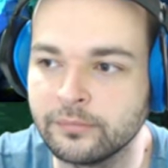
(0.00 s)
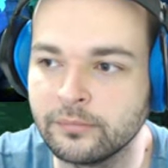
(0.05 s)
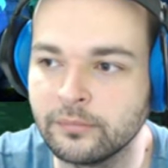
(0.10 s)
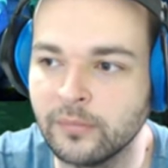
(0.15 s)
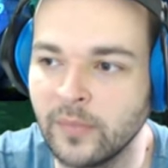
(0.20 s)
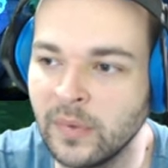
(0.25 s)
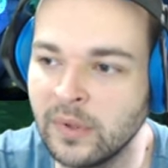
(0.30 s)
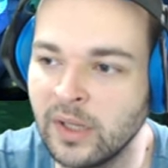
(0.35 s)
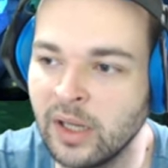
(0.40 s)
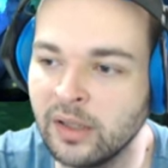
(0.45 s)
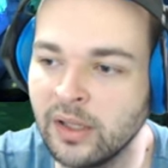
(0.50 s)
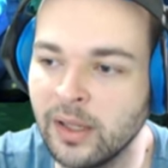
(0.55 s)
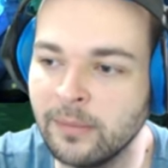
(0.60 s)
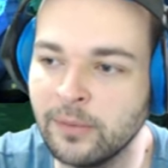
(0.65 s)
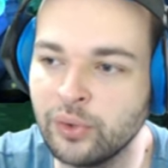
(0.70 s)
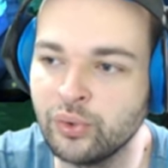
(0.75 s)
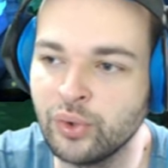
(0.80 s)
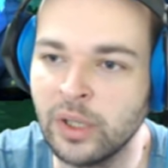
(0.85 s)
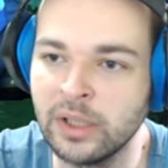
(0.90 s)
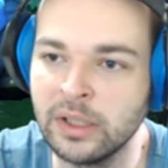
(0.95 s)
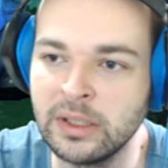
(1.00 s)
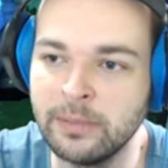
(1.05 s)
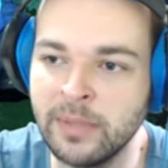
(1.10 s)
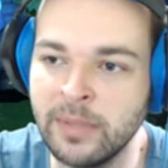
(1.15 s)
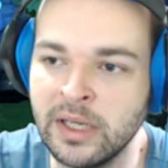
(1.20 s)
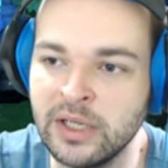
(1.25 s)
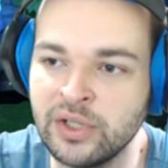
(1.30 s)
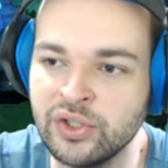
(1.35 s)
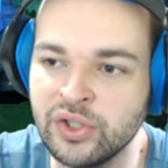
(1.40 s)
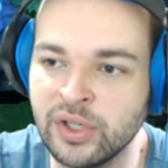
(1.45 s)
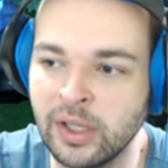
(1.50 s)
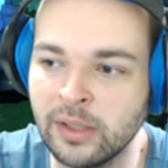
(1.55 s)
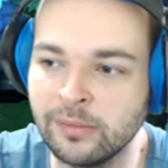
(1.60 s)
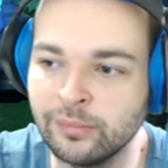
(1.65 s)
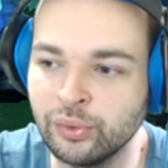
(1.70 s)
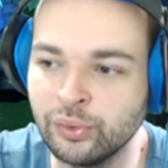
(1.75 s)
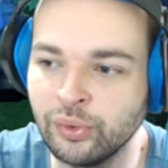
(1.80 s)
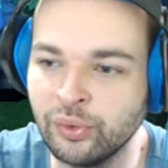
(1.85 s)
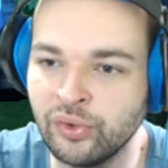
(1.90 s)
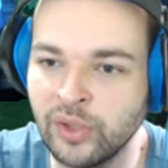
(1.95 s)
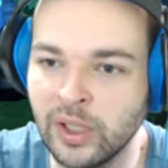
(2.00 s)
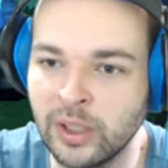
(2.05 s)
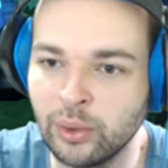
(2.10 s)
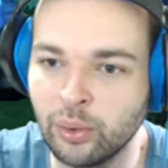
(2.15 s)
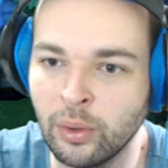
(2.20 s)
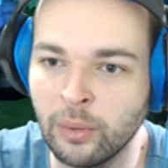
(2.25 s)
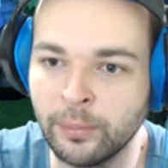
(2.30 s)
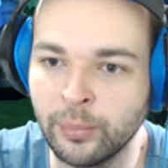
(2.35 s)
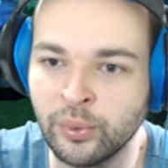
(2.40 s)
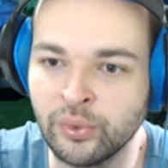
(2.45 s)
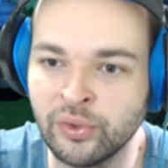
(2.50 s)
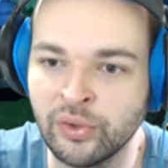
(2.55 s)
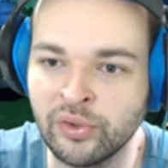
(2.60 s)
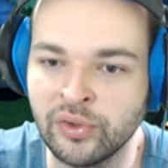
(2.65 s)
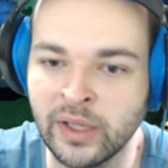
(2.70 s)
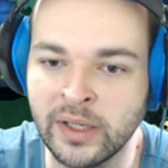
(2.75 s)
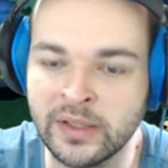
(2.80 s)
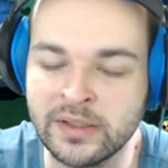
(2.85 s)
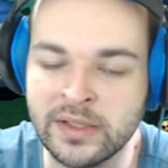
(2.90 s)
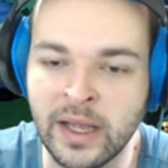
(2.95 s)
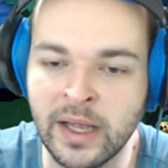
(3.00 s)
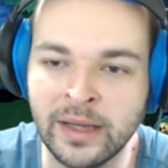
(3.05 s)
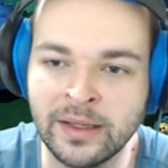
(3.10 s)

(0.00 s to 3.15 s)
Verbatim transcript: Zaten adam da şu anda birinci yani bu güzel kompozisyon sayesinde.